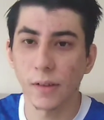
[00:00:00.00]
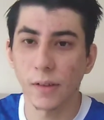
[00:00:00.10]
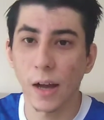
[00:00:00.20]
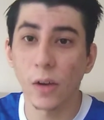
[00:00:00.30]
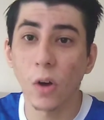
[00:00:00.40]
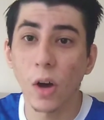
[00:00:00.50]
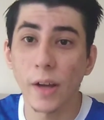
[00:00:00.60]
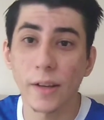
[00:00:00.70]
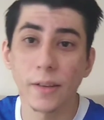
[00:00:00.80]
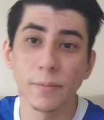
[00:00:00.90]

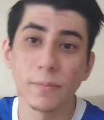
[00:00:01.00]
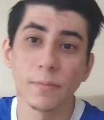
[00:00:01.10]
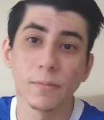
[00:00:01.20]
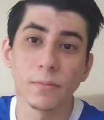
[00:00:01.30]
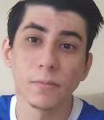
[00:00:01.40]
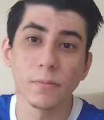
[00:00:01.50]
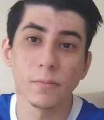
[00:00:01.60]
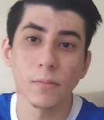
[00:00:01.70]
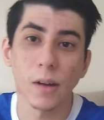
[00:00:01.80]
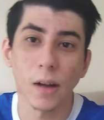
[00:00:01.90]
agora
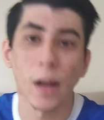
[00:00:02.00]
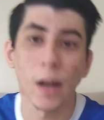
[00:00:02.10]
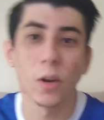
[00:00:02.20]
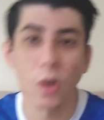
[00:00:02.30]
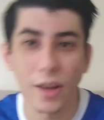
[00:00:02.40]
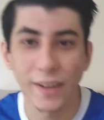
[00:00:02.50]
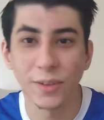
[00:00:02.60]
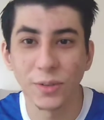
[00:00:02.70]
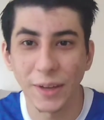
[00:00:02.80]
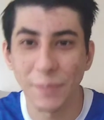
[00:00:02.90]
agora no
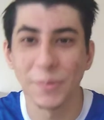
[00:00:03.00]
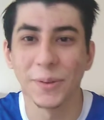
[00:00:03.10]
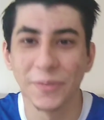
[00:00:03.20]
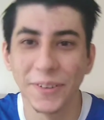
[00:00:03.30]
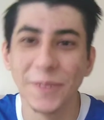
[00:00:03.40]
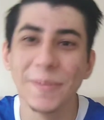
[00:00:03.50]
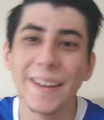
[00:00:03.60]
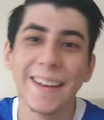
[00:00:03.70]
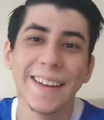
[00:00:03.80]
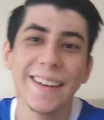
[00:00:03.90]
tempo do filme,
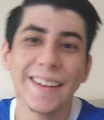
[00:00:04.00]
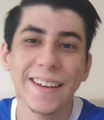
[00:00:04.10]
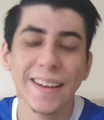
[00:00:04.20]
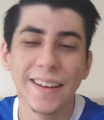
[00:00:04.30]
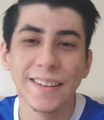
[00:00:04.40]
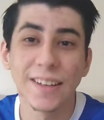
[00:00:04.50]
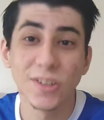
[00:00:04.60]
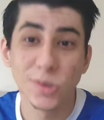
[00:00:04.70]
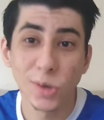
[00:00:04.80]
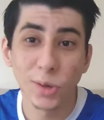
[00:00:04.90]
ele tem
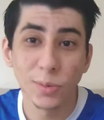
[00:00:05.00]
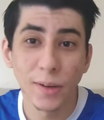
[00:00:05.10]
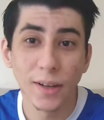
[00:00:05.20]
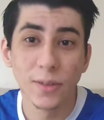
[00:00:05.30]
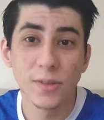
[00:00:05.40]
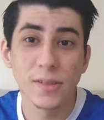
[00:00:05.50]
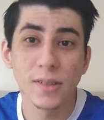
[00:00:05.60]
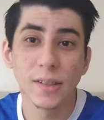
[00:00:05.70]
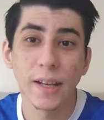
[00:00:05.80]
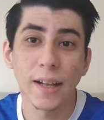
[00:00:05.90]
18 anos
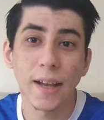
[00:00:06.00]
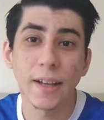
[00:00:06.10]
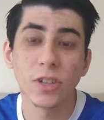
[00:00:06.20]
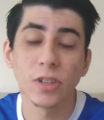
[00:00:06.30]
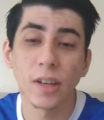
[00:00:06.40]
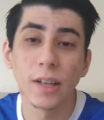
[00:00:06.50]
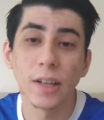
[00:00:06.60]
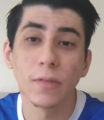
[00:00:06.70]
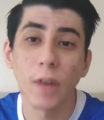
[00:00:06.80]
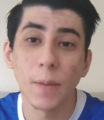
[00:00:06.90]
e ele acredita que ele
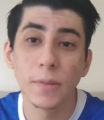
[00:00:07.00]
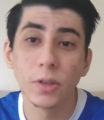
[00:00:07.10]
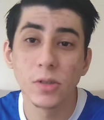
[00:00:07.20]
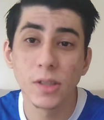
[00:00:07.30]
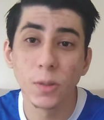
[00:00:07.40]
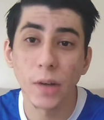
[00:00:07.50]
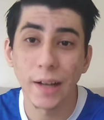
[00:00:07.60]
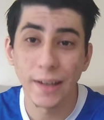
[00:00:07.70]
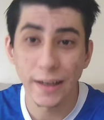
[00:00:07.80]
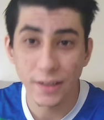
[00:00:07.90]
foi abduzido por
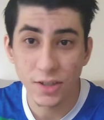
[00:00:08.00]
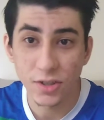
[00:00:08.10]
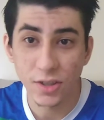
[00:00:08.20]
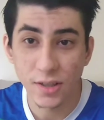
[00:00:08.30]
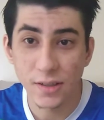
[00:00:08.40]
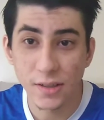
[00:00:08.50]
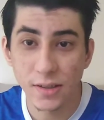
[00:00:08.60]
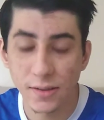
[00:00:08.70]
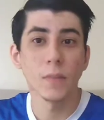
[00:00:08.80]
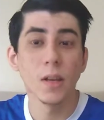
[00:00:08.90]
alienígenas.
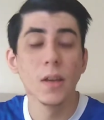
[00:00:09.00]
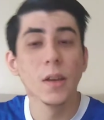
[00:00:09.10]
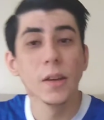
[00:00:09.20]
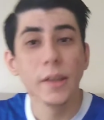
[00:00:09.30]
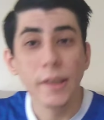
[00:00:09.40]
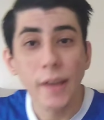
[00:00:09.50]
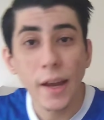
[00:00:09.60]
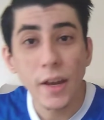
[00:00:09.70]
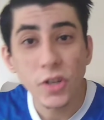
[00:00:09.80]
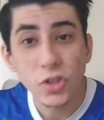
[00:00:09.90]
E aí
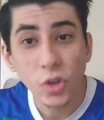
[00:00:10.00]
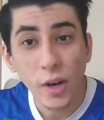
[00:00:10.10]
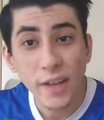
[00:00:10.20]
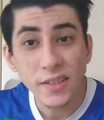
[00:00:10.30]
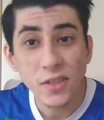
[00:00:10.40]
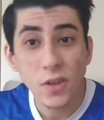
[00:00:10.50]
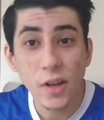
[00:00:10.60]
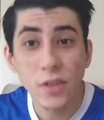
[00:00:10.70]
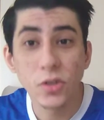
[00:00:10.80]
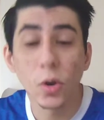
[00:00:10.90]
a gente conhece a
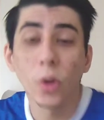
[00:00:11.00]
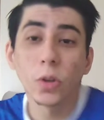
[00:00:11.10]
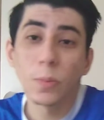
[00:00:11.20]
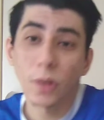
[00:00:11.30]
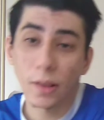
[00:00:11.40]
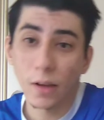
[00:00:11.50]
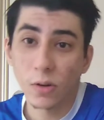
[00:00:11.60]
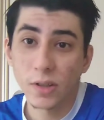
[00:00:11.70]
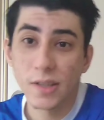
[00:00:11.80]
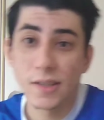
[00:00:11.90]
história de outro
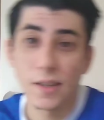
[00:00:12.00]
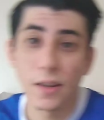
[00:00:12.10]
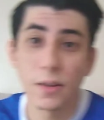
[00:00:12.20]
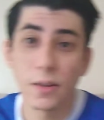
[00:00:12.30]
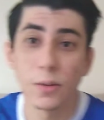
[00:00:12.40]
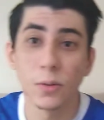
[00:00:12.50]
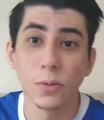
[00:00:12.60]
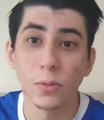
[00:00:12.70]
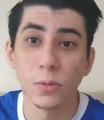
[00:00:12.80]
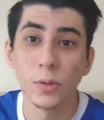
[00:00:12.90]
protagonista,
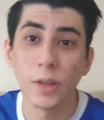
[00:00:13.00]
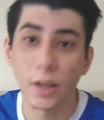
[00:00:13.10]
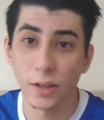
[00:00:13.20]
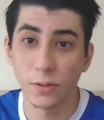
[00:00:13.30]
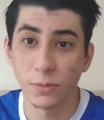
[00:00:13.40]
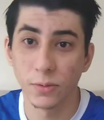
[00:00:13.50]
o Neio.